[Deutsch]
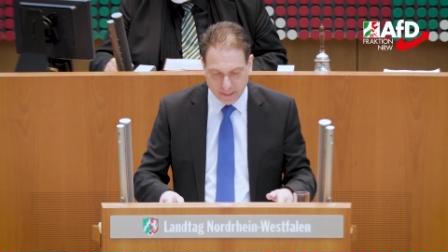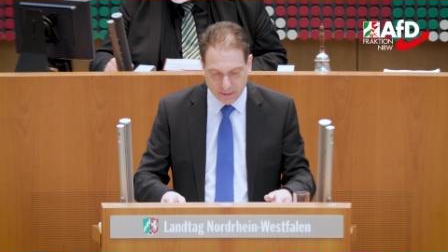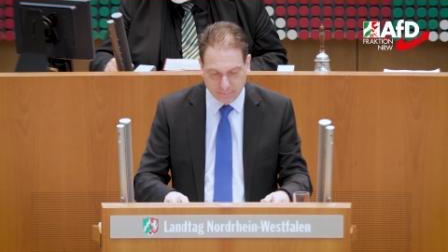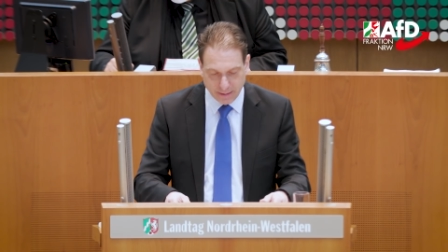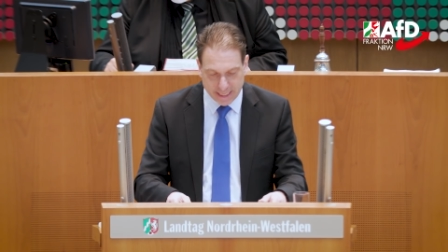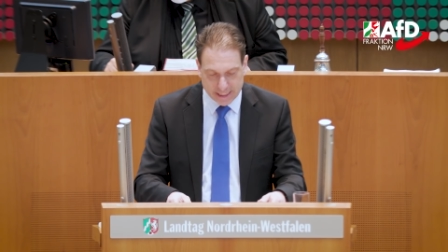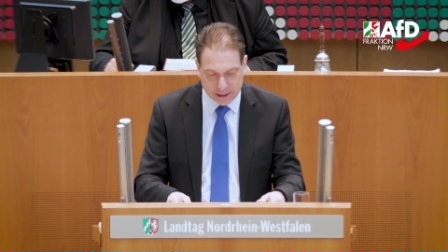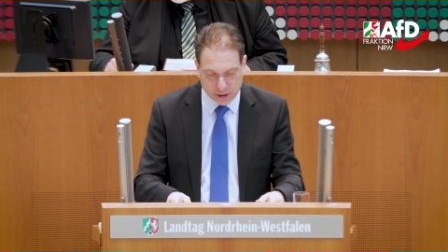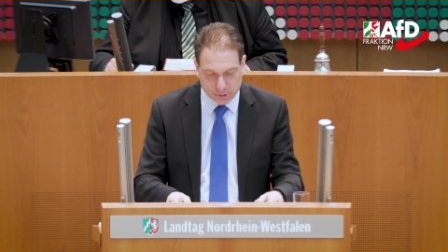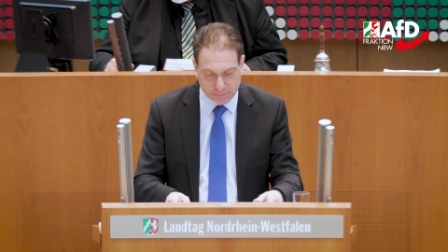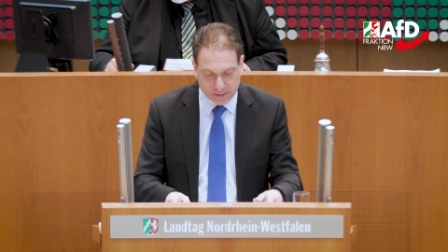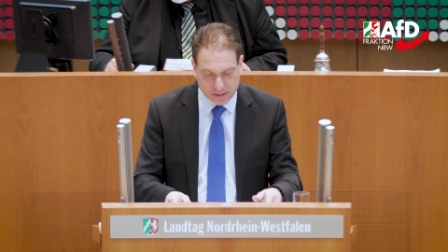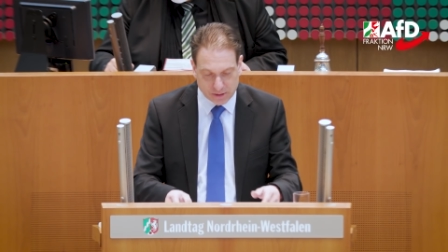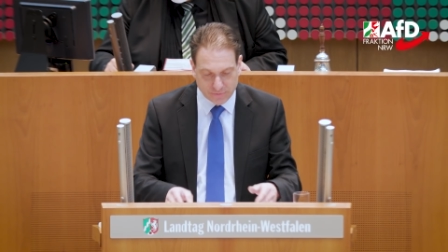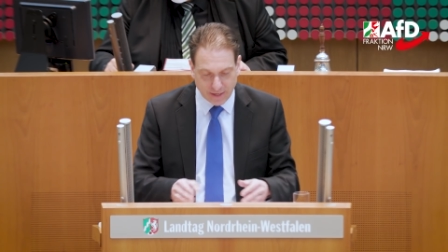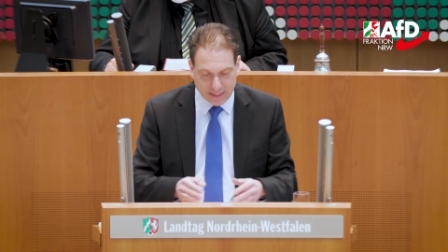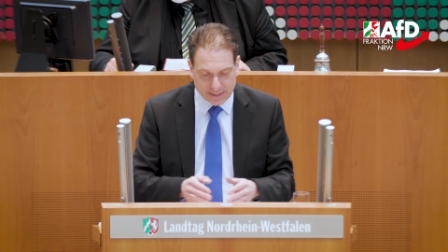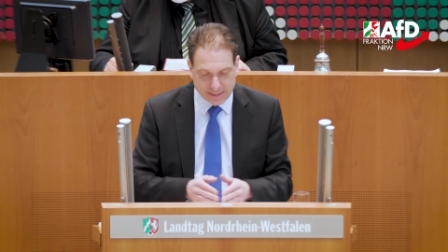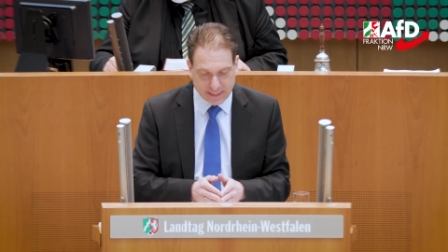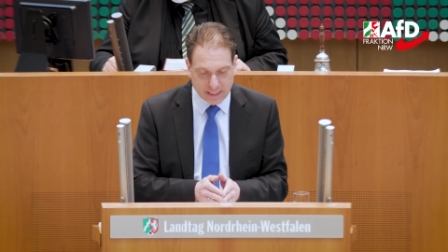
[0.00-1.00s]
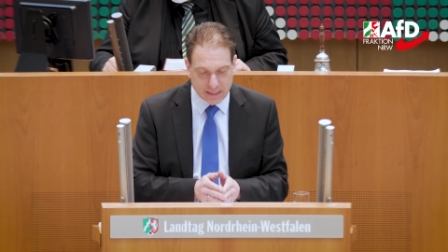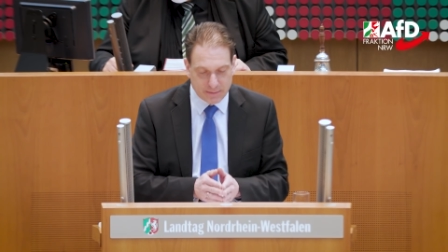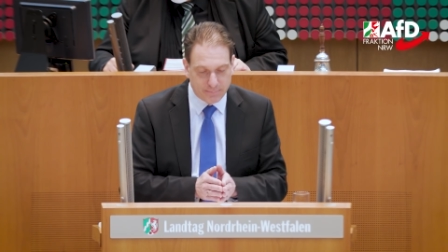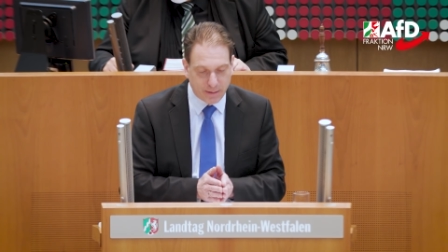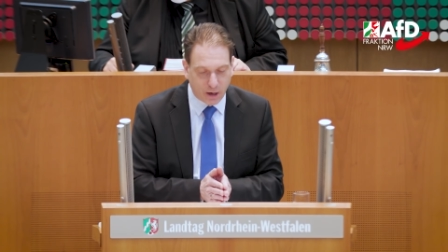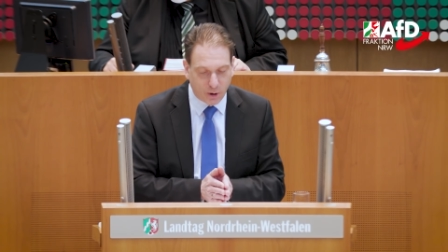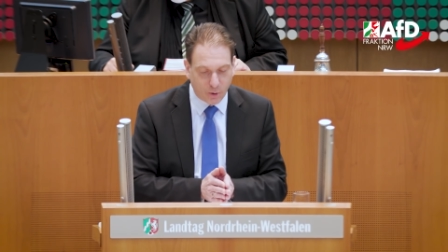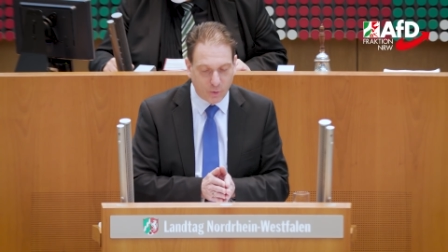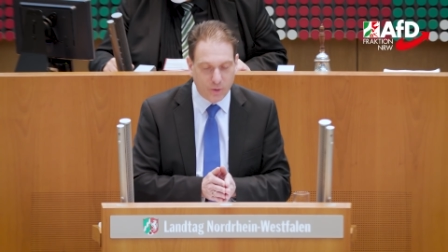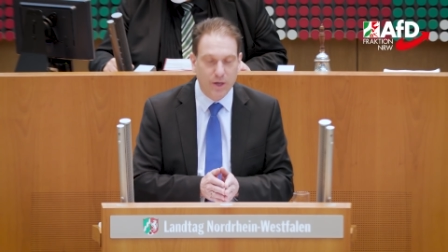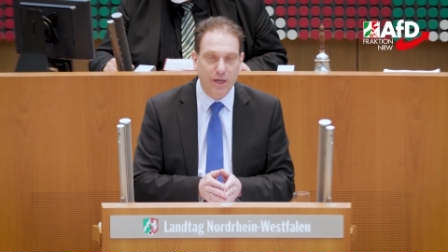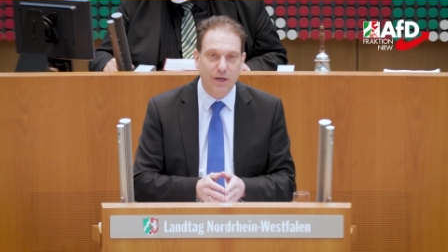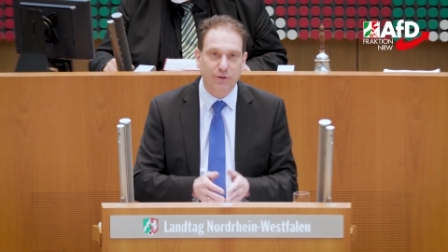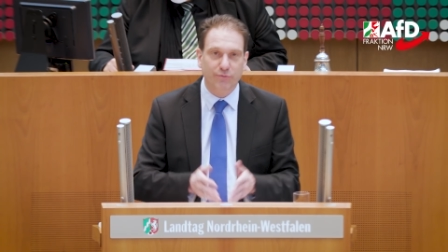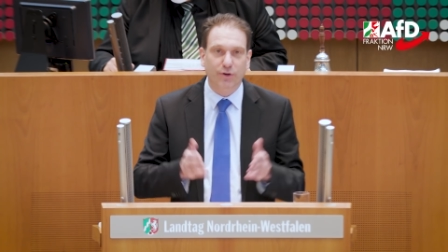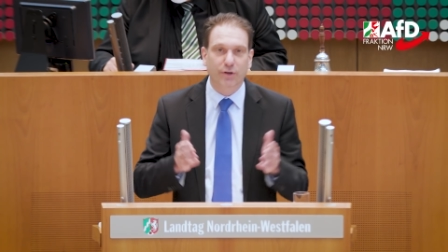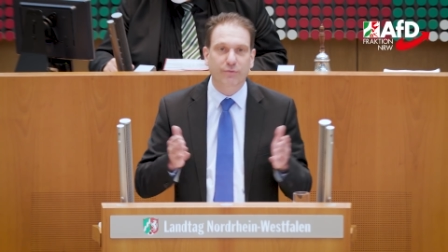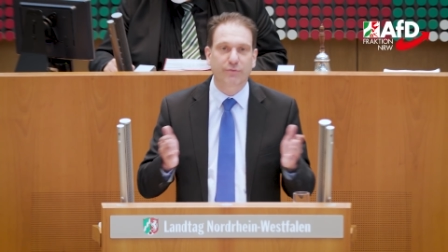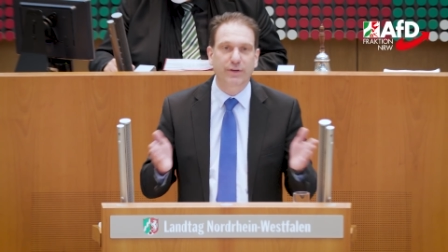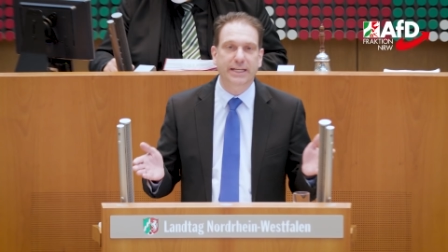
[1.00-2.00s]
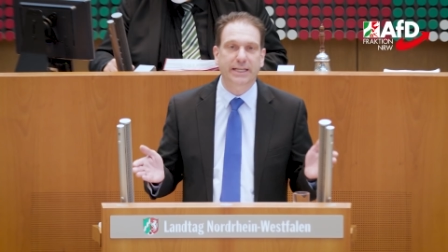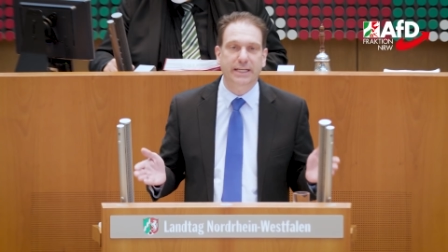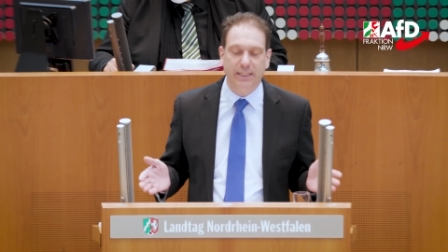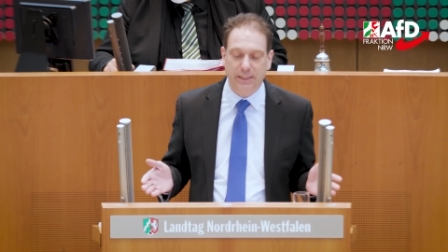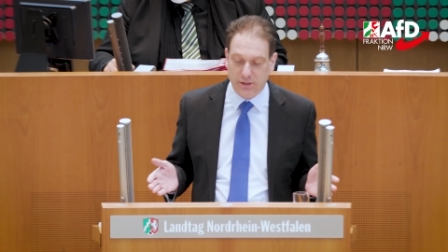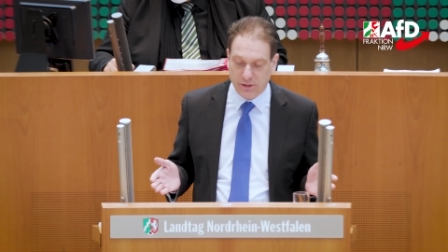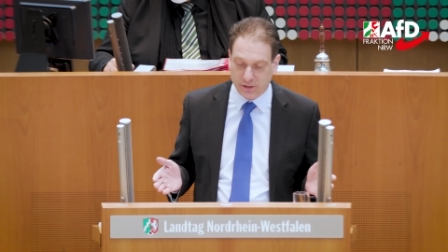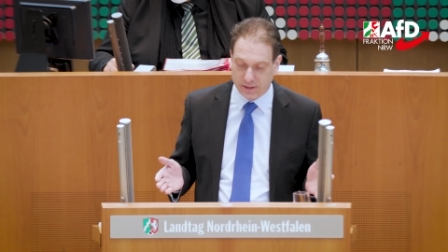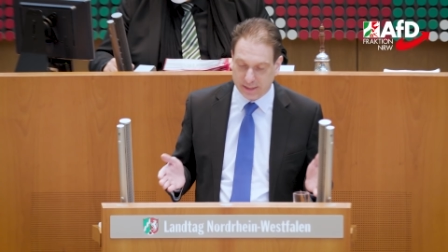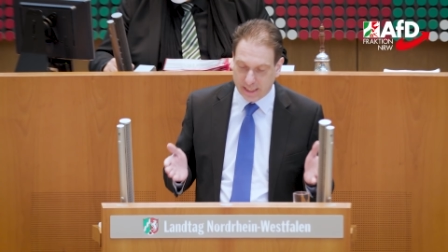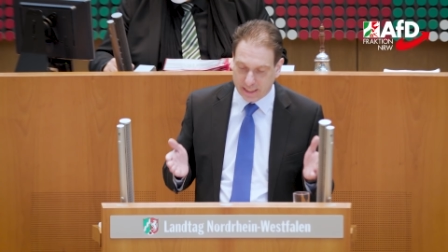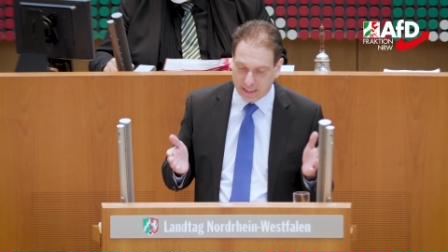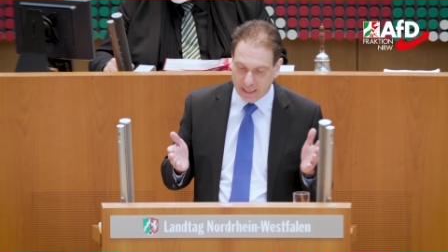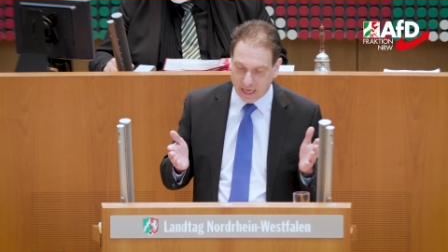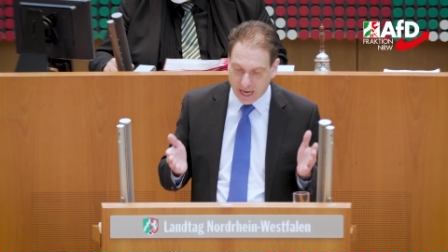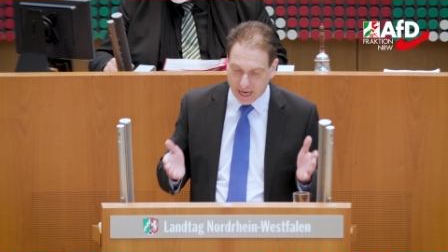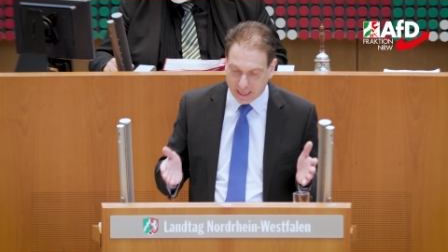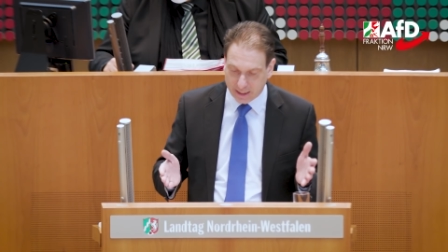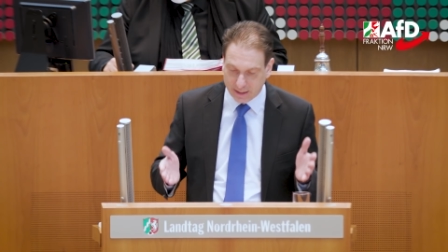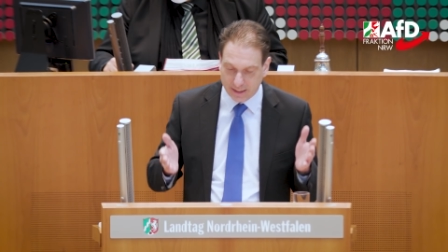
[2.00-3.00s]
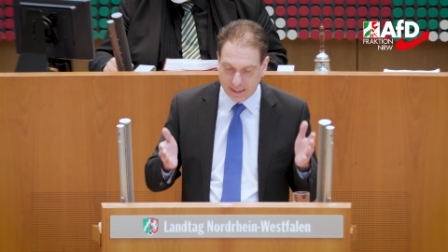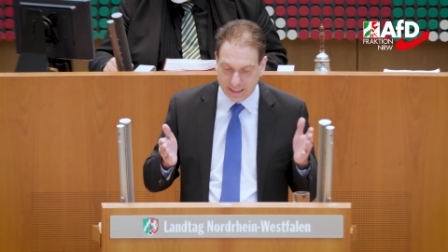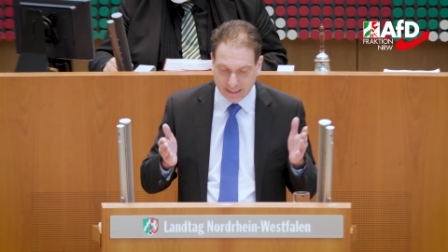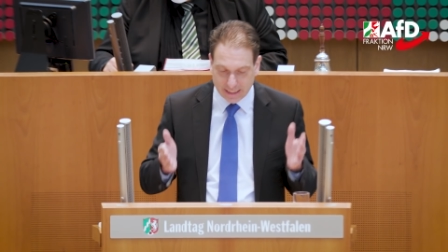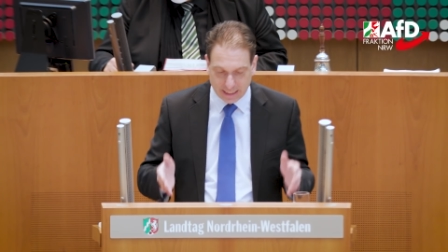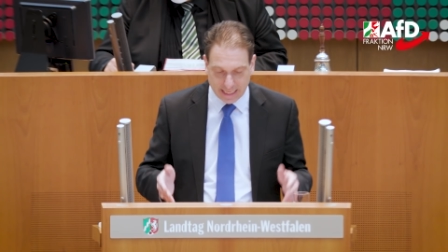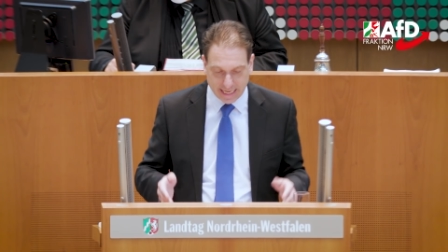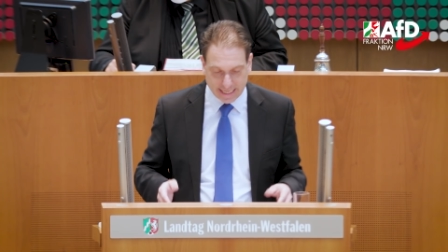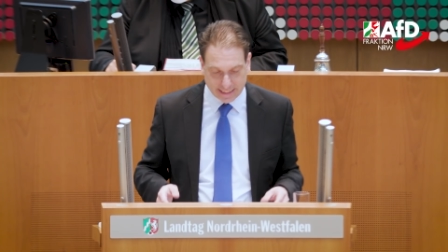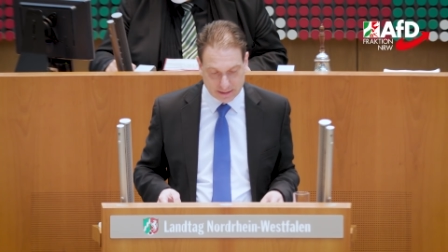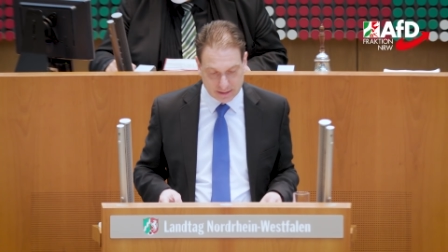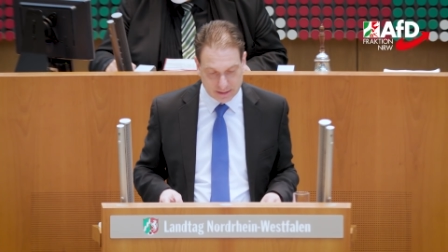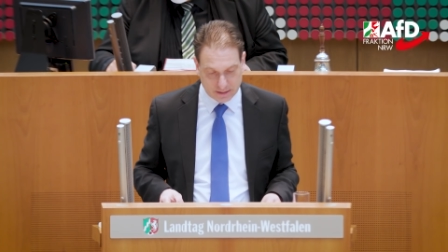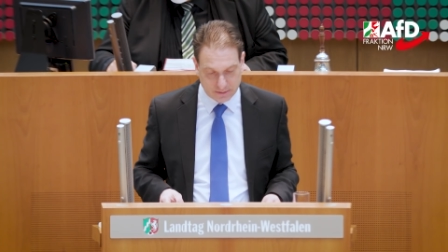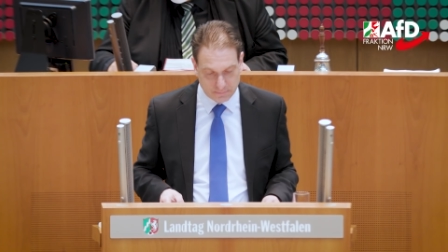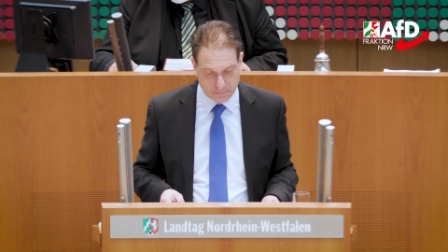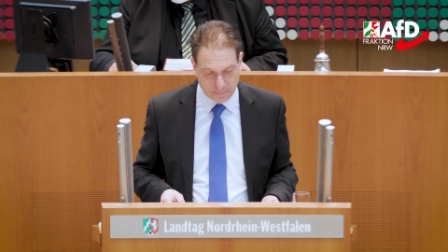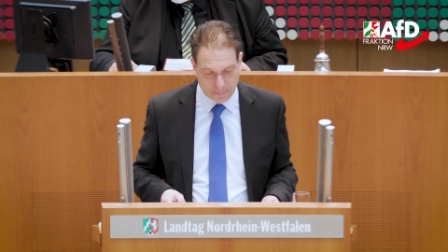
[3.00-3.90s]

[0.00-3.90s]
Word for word: beispielsweise in den Bau von Windindustrieanlagen gelenkt.